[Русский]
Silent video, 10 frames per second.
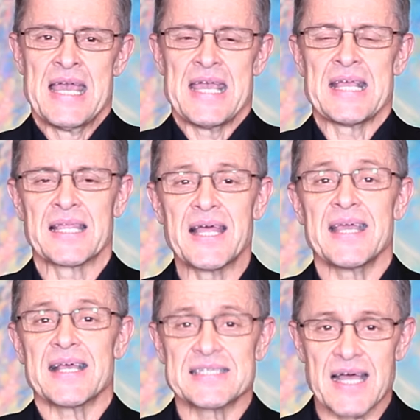И тогда
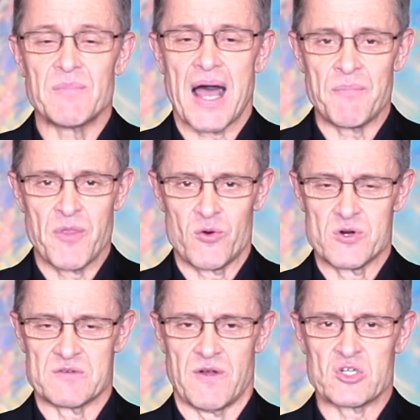я сам
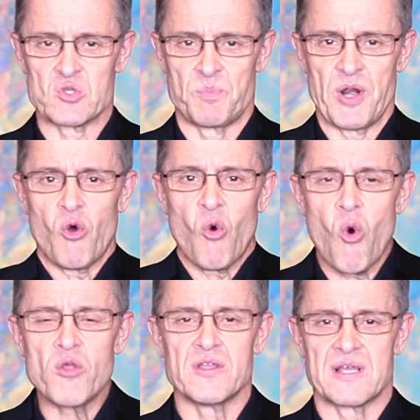обнаруживал, что
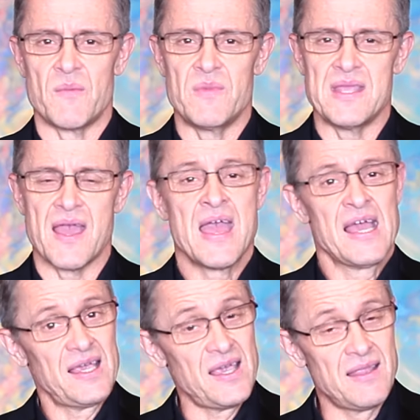приходят ко мне
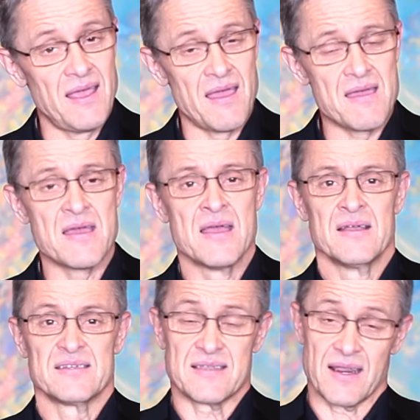идеи,
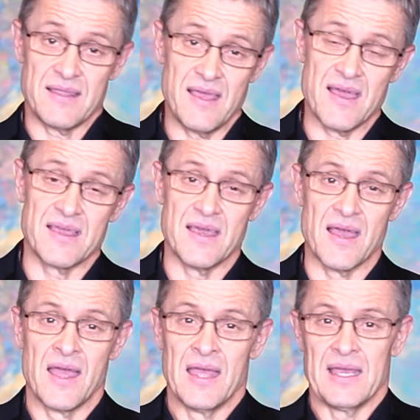
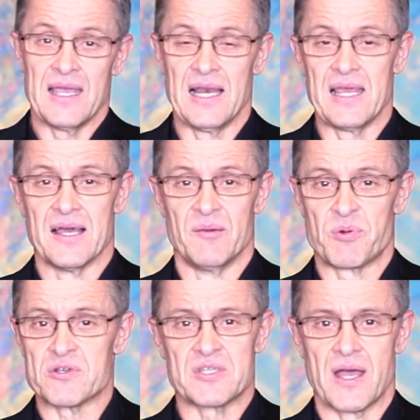стратегии или
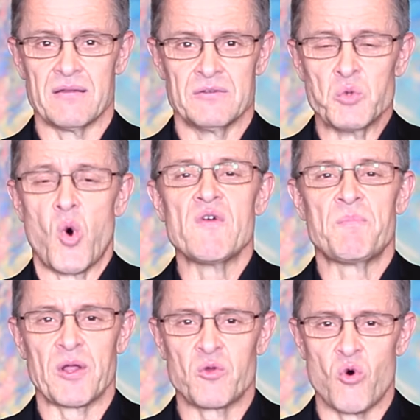просто новый
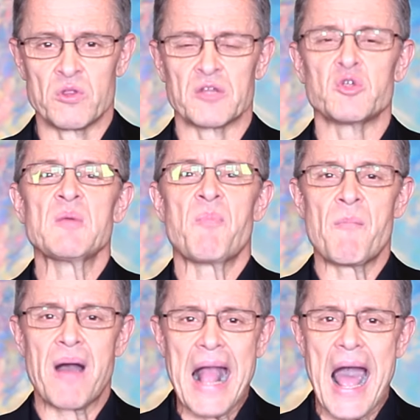подход тот, который
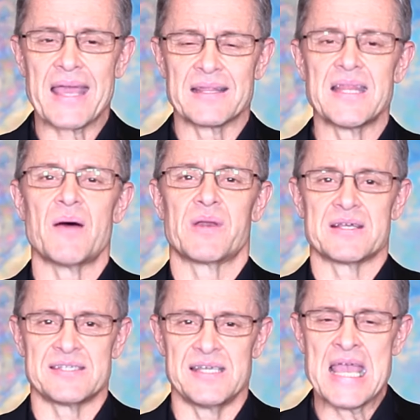помогает нам
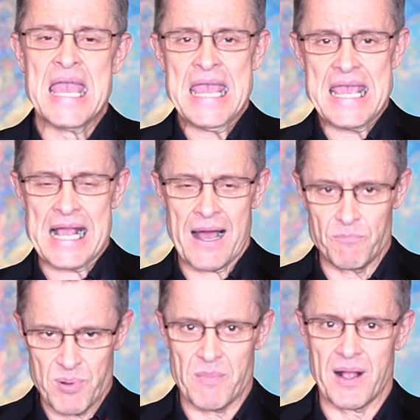расти и
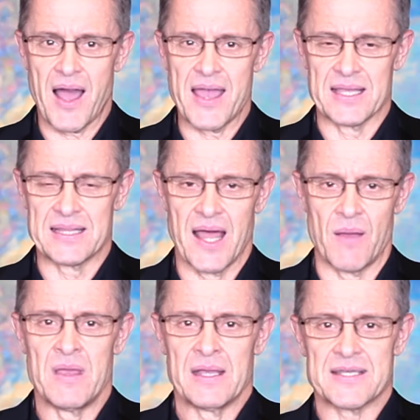помогает
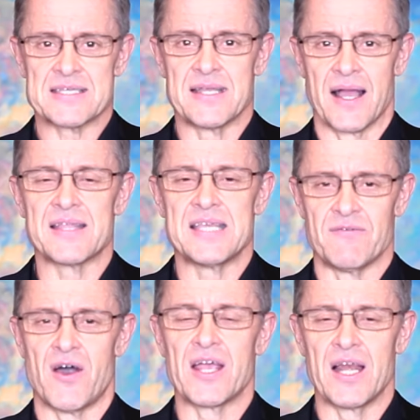нам достигать
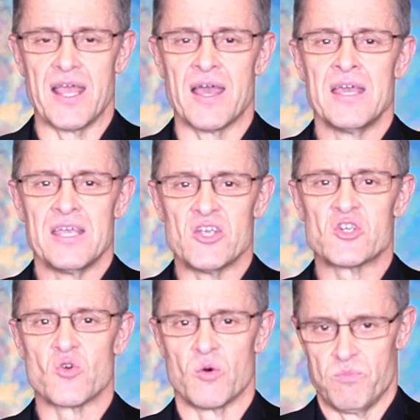Евангелия
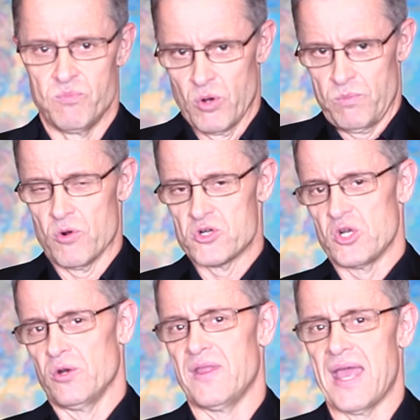еще больше
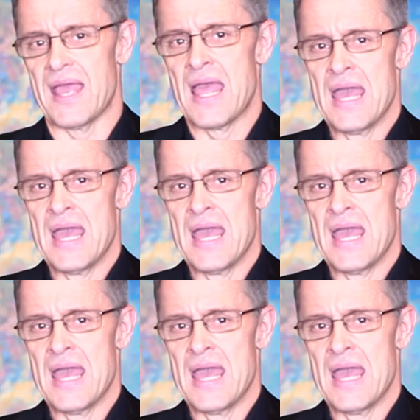людей.